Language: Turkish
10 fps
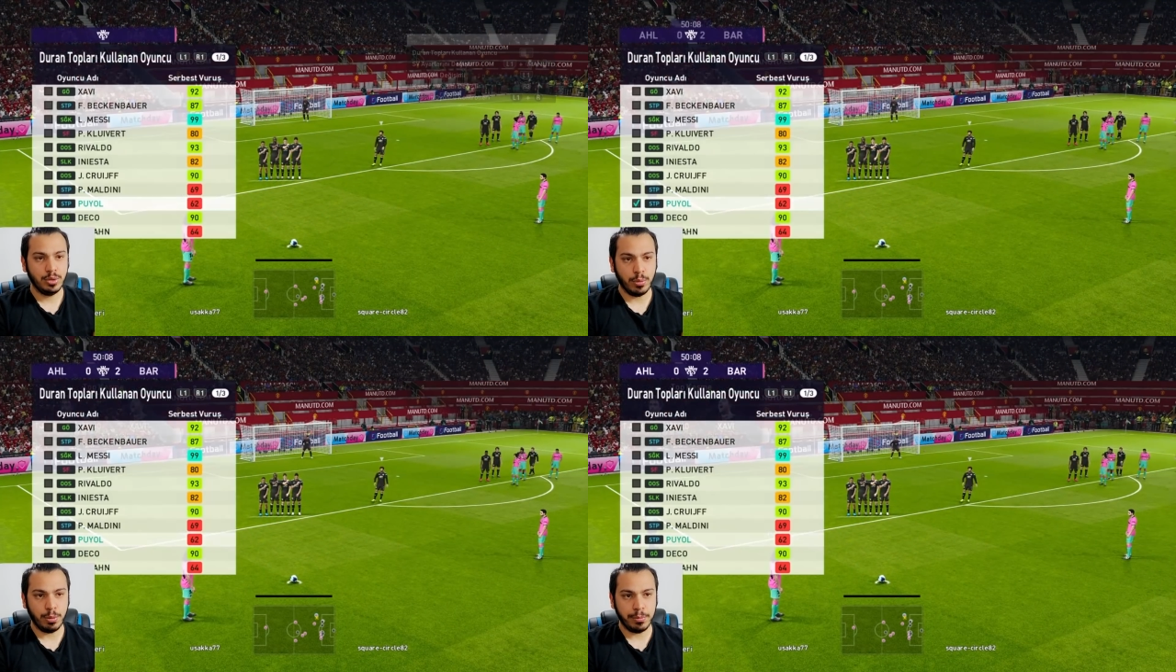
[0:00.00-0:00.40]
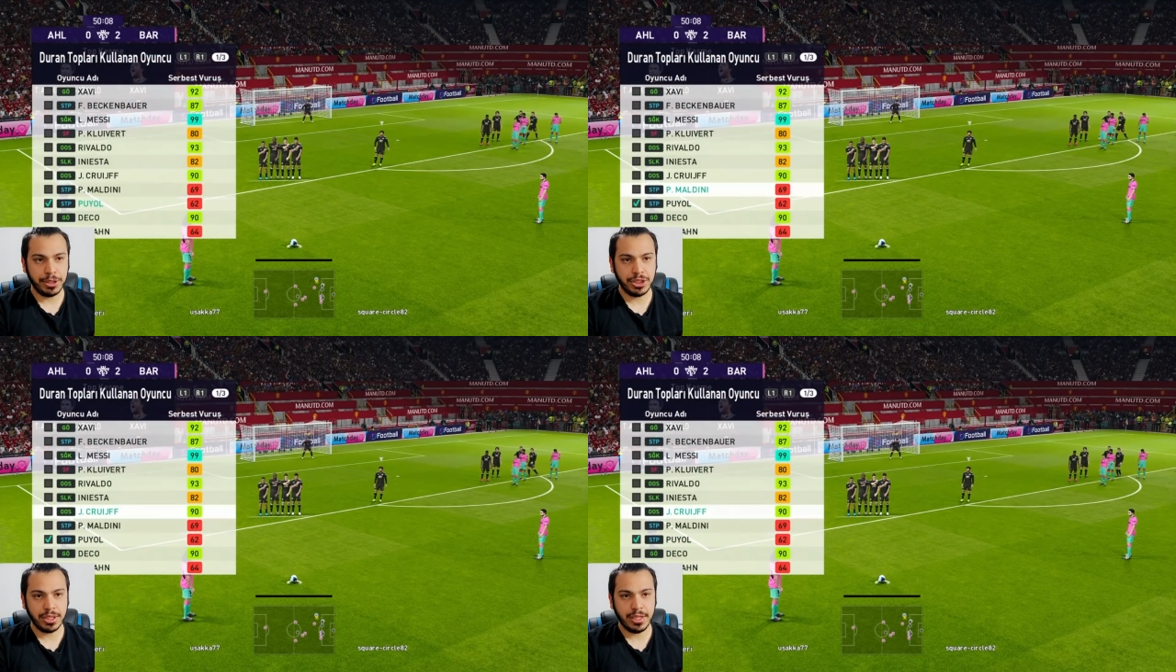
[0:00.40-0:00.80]
Topun
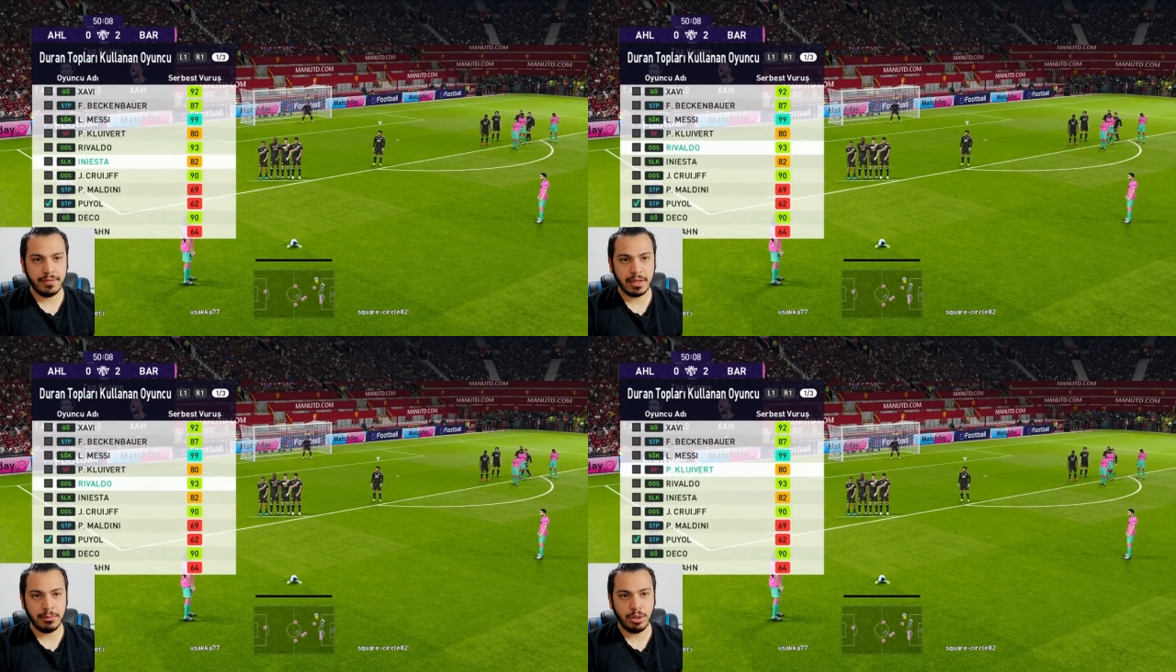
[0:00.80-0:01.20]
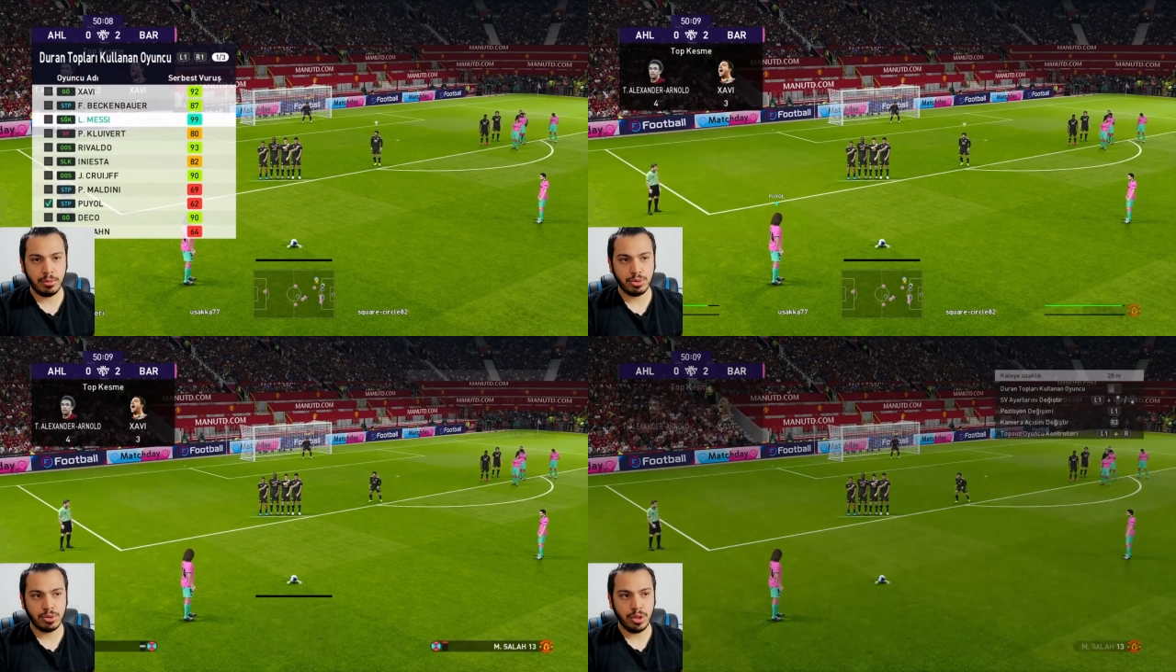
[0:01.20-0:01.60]
başında kim var biliyor
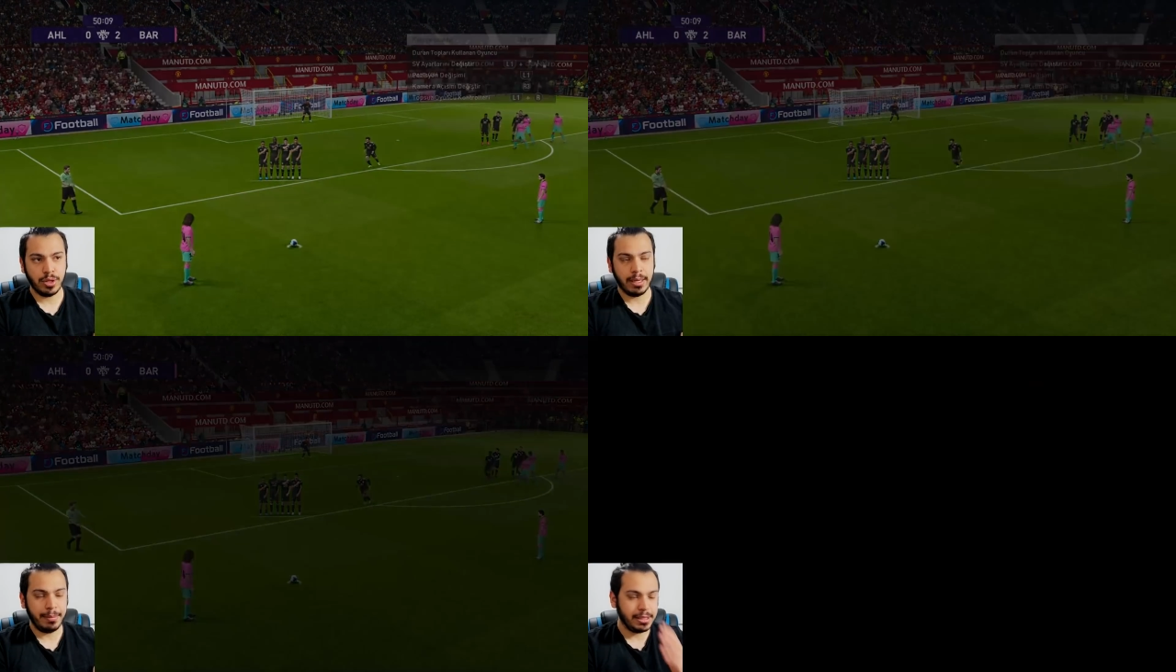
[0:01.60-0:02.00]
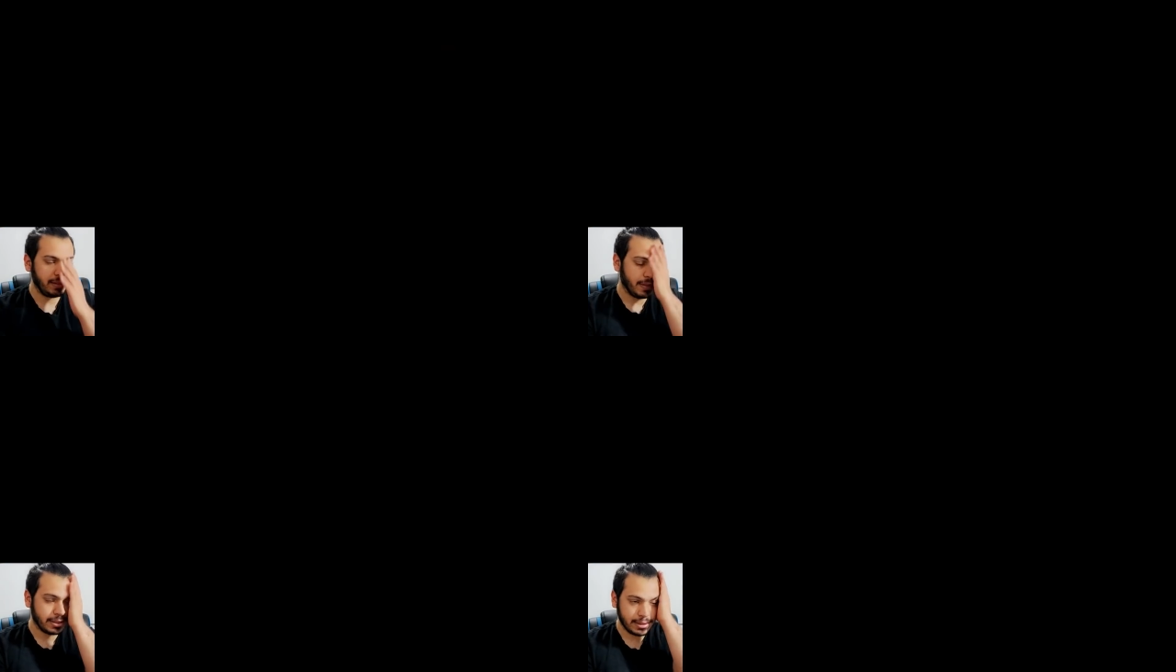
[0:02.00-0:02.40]
musun Lionel
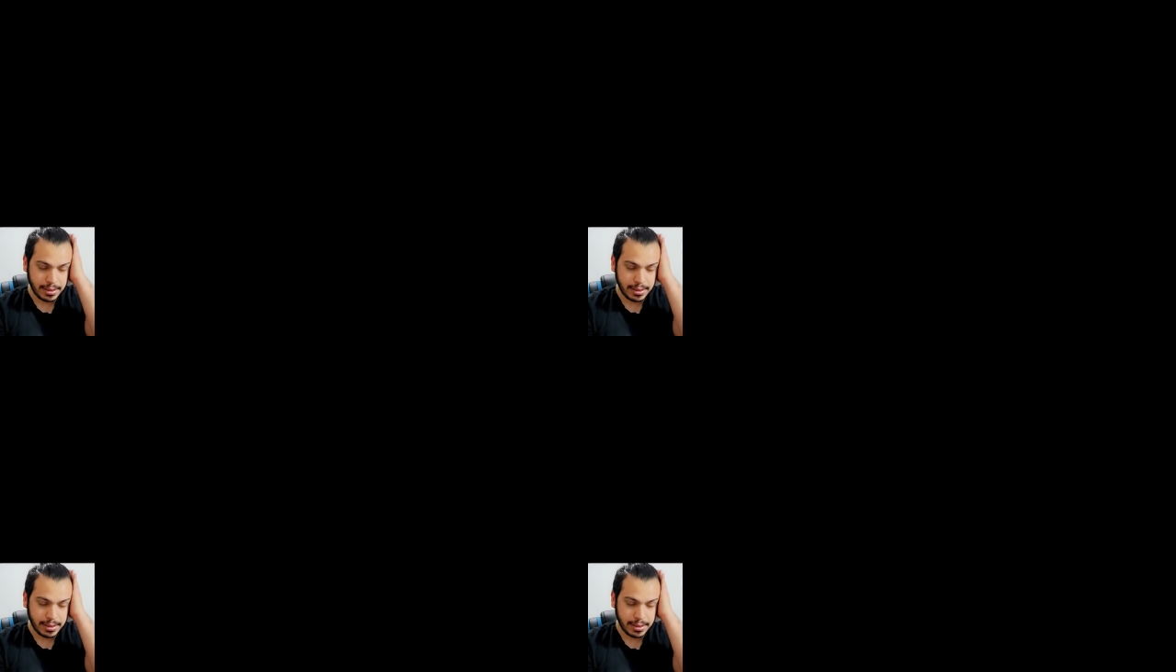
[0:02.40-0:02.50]
Messi var.